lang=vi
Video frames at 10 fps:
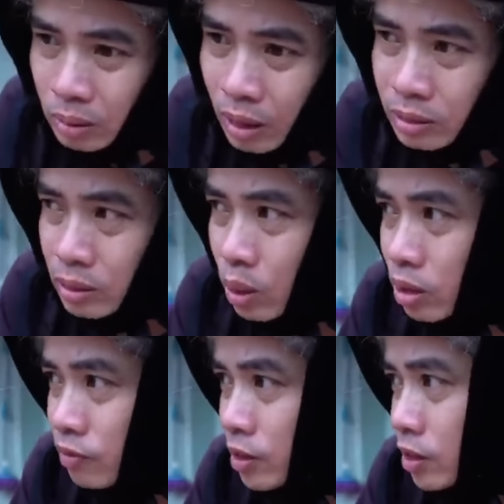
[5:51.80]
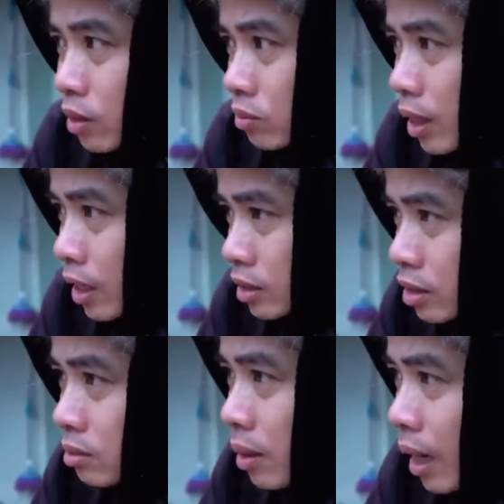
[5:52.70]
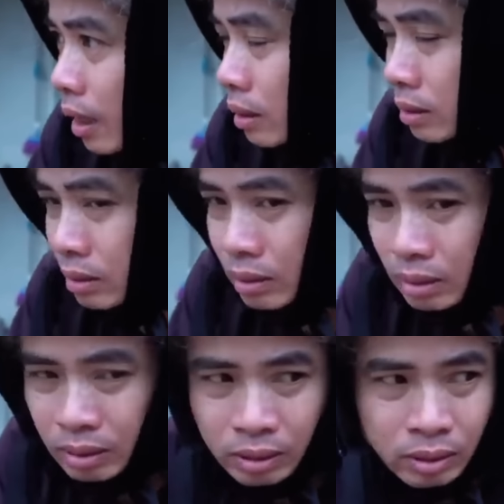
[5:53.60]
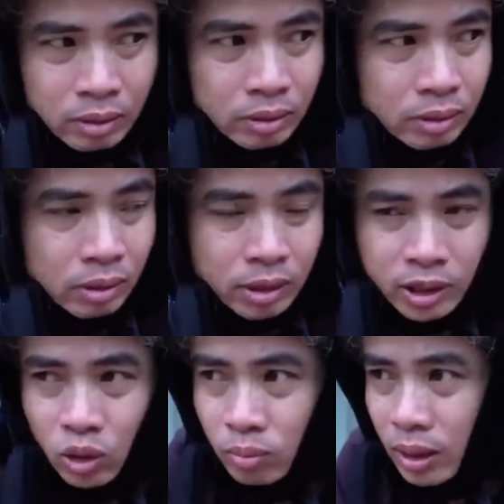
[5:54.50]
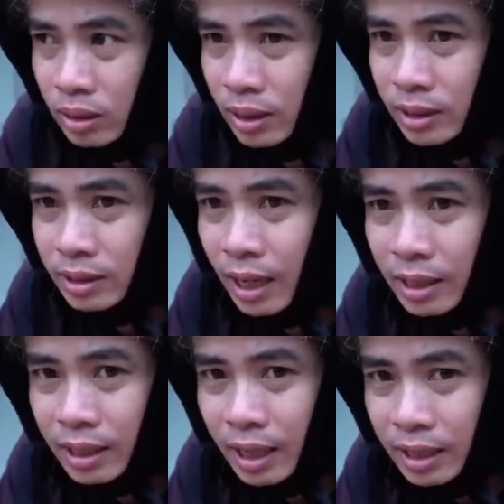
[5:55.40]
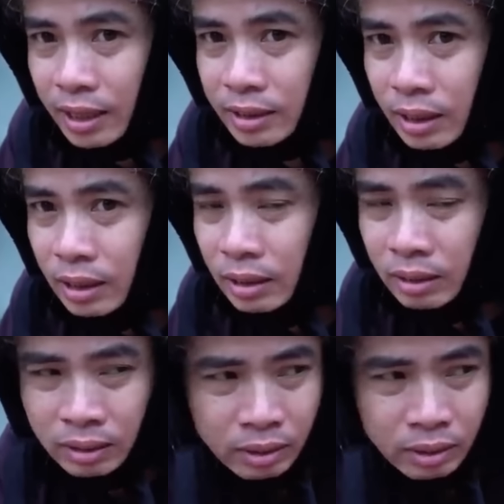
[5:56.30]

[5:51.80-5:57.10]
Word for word: Ăn nói với chồng lại xưng bà. Người đâu mà đánh đá cá cẩy thế.